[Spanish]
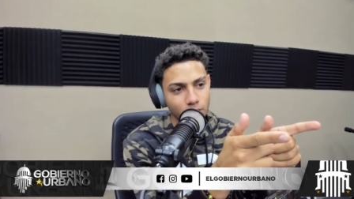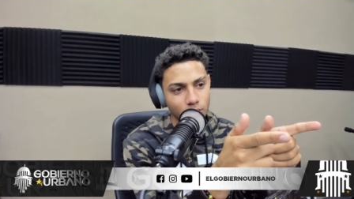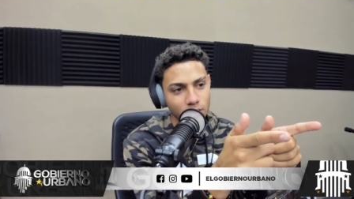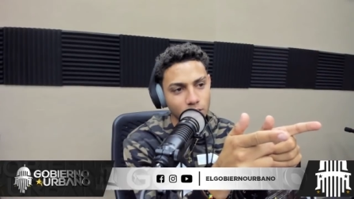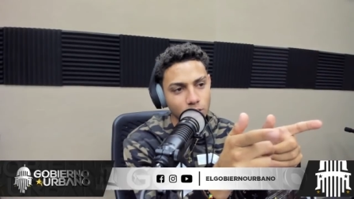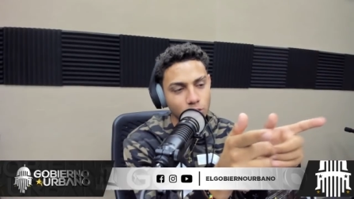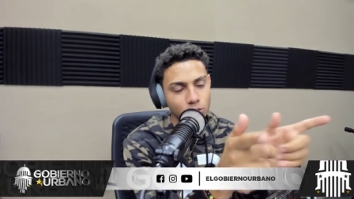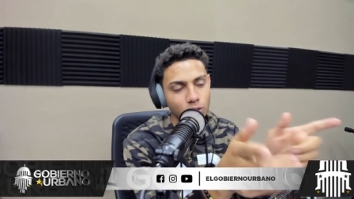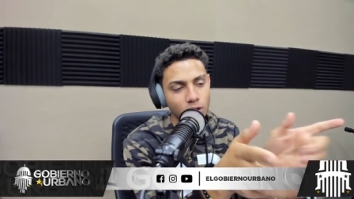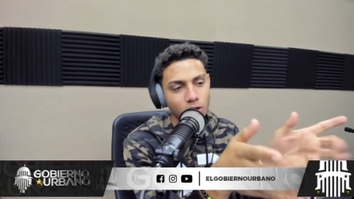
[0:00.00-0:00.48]

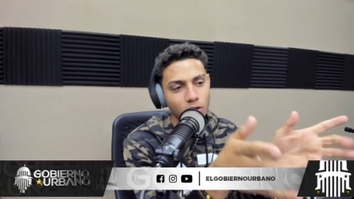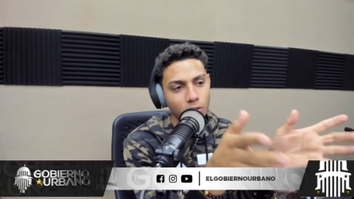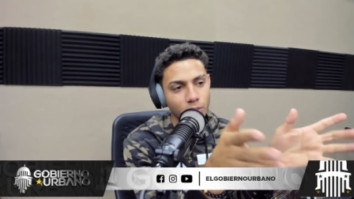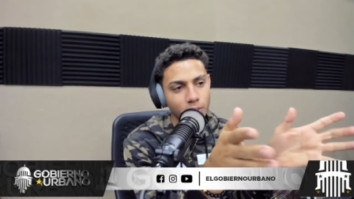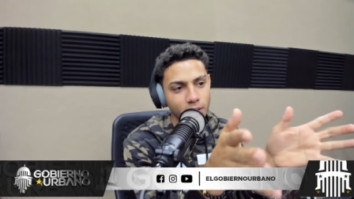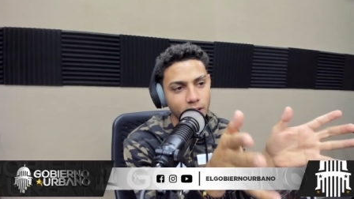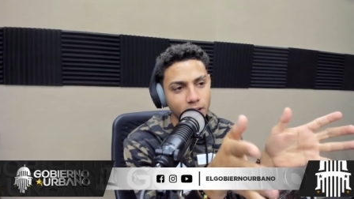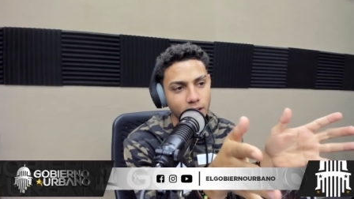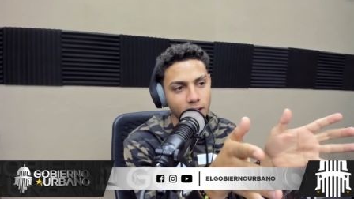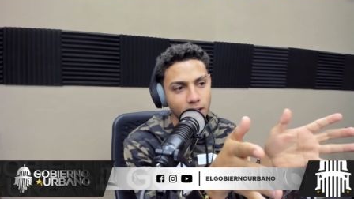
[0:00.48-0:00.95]
cuando tú
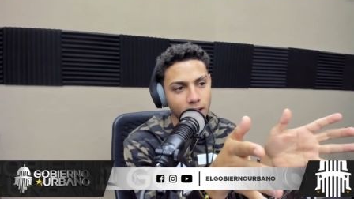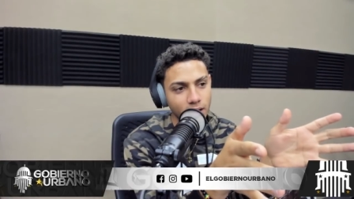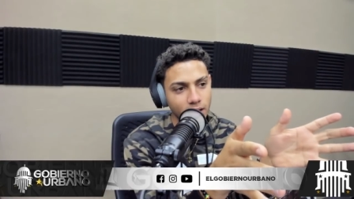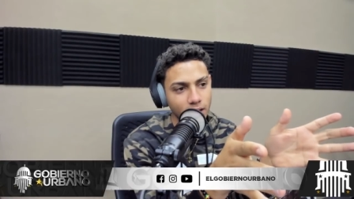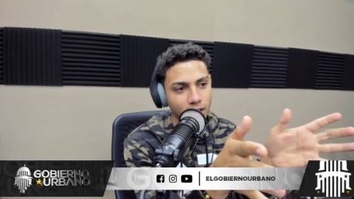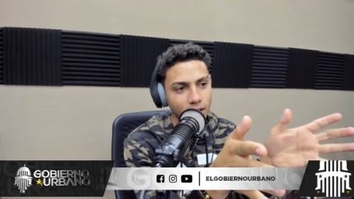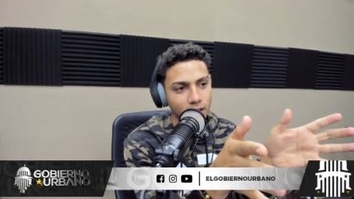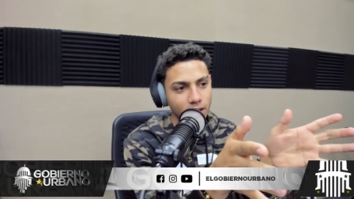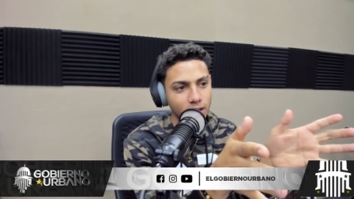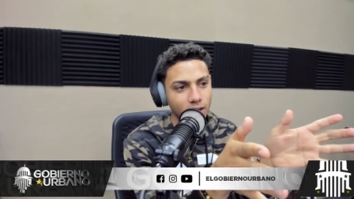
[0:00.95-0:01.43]

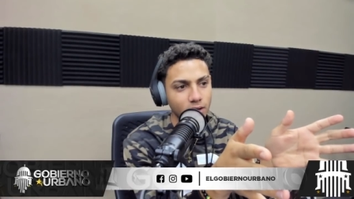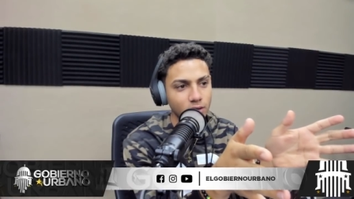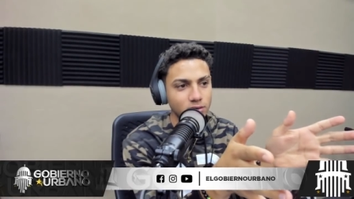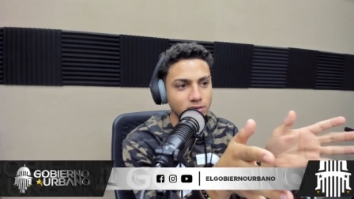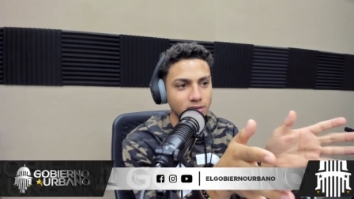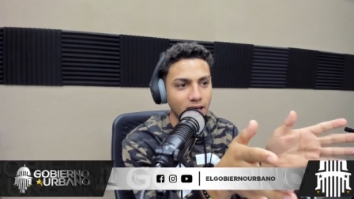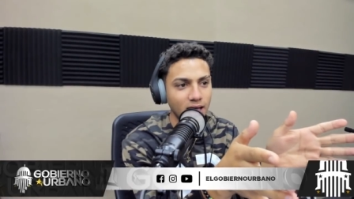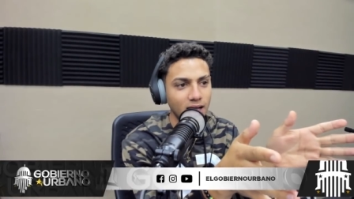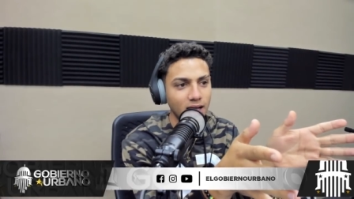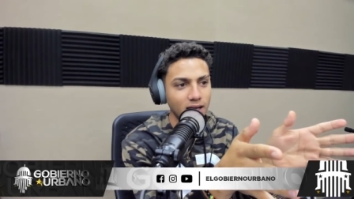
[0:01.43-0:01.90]
descubres, o
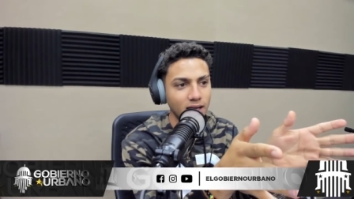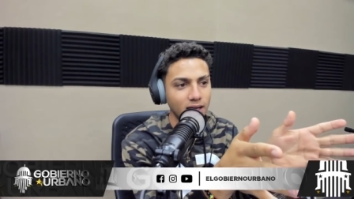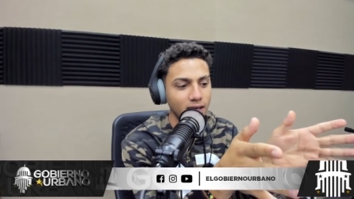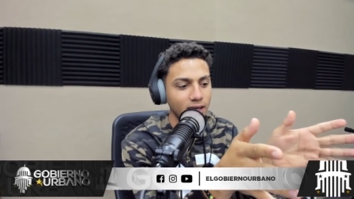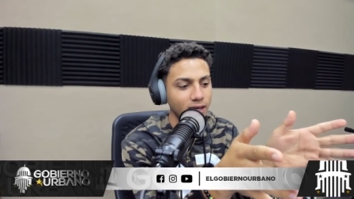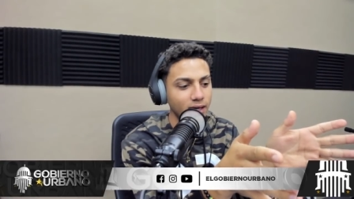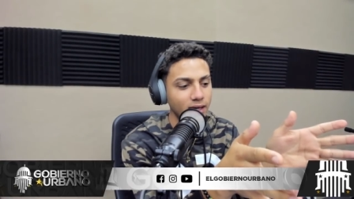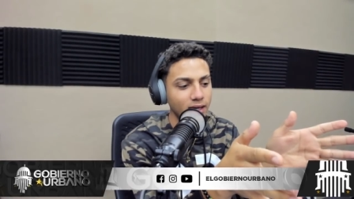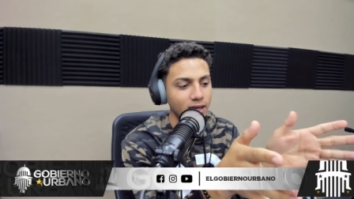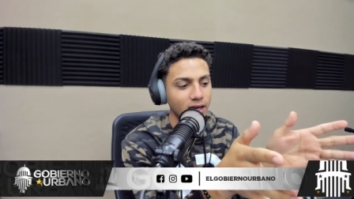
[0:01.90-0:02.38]
sea,
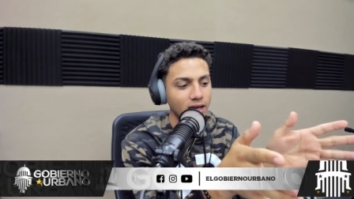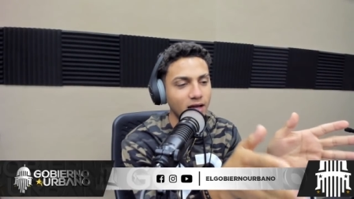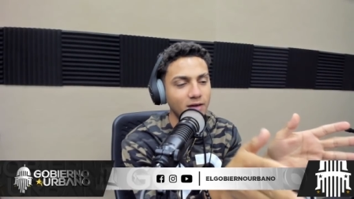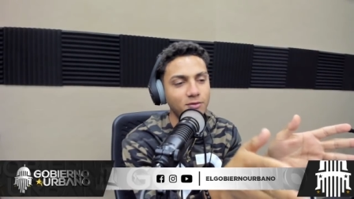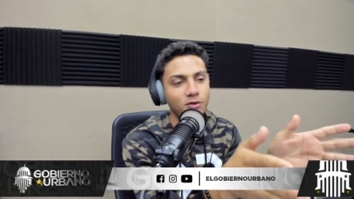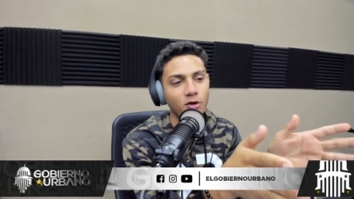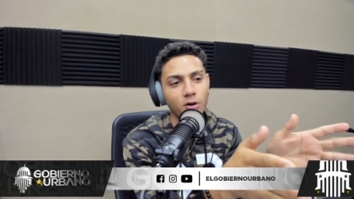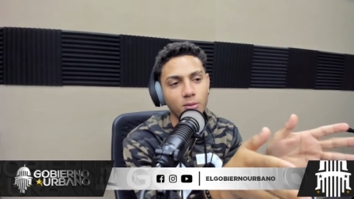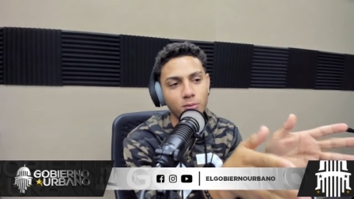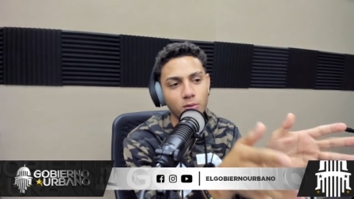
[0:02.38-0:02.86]
eh, eh, la,
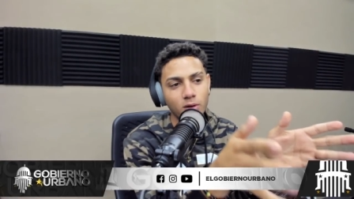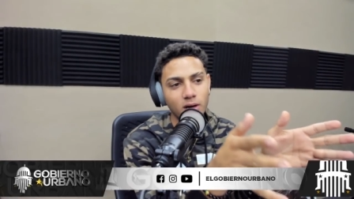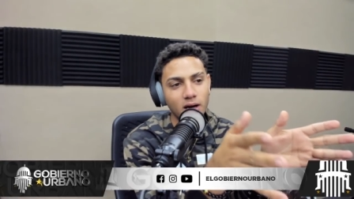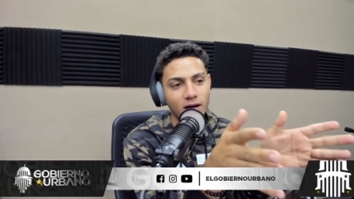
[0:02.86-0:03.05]
forma,